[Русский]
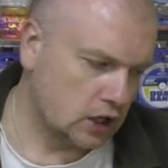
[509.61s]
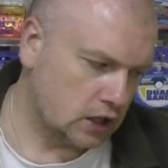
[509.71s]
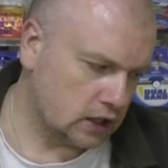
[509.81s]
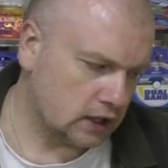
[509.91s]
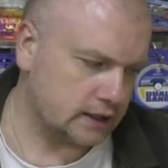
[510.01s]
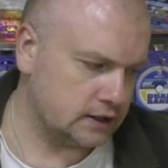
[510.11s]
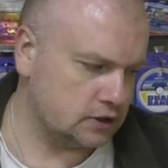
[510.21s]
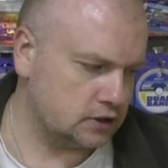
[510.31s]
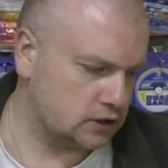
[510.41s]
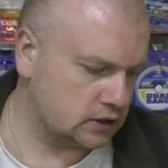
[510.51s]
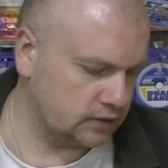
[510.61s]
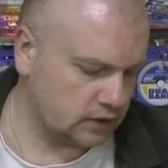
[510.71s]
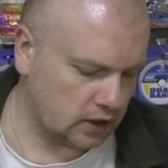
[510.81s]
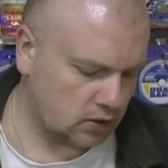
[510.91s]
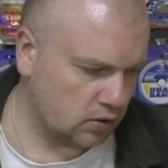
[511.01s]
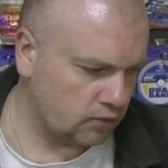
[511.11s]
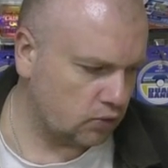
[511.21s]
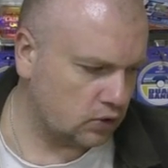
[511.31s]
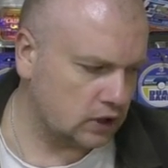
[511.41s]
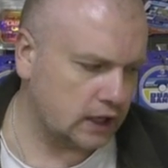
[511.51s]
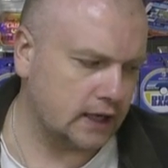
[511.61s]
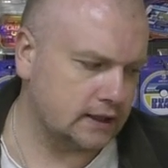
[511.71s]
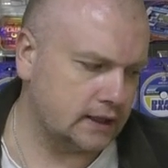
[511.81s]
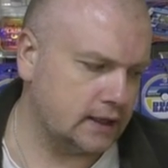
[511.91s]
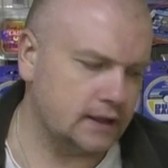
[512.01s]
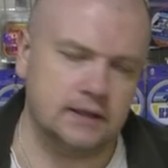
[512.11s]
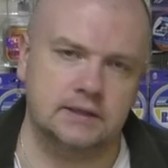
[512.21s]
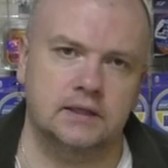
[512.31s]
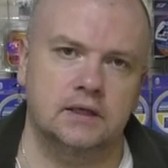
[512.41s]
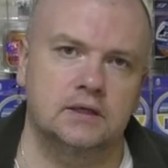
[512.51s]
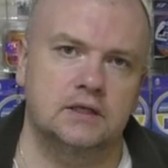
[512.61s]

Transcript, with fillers: Э, критического никакого угла для лески,